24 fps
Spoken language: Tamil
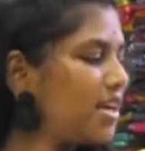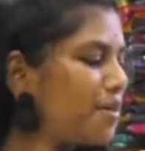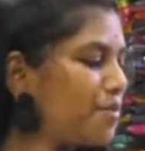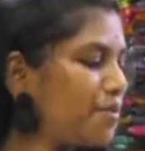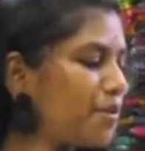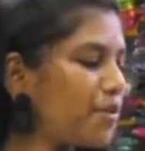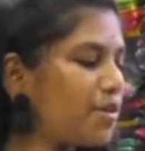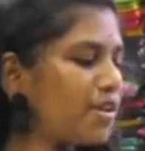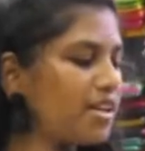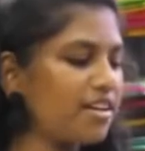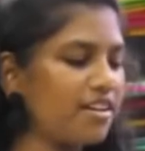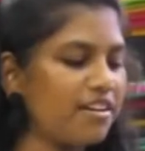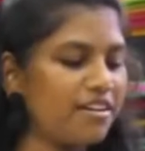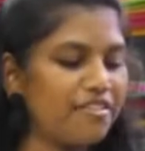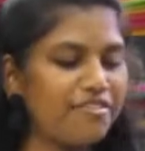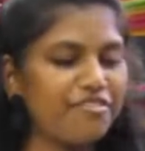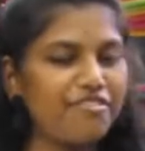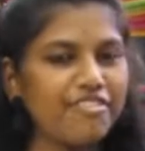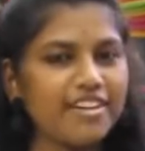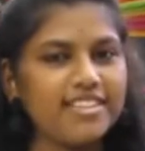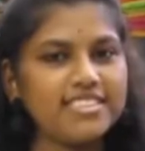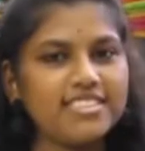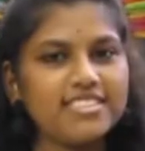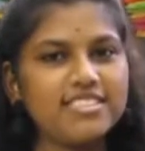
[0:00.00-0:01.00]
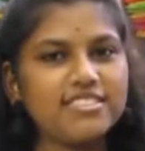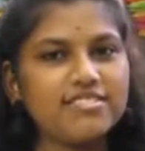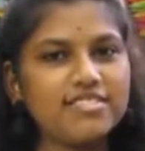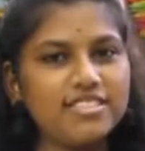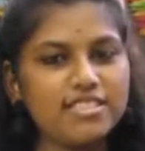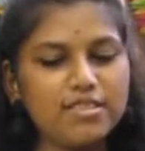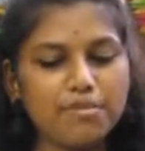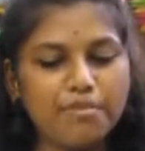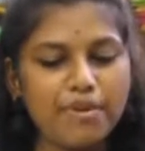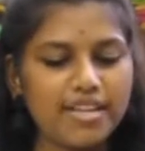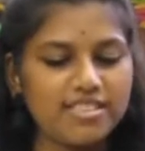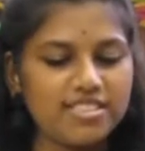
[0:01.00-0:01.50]
இப்போ நீங்கள் ஃபஸ்ட்டு
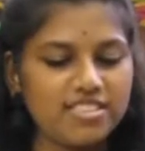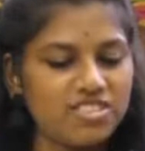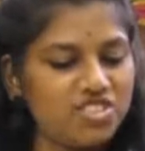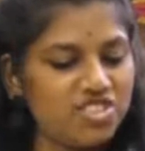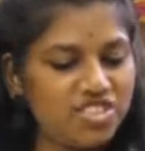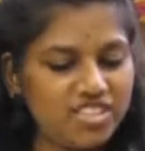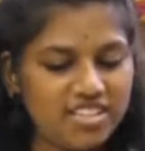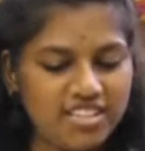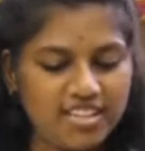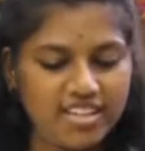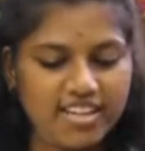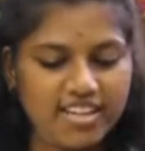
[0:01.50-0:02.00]
வந்து பார்த்துட்ருக்கிற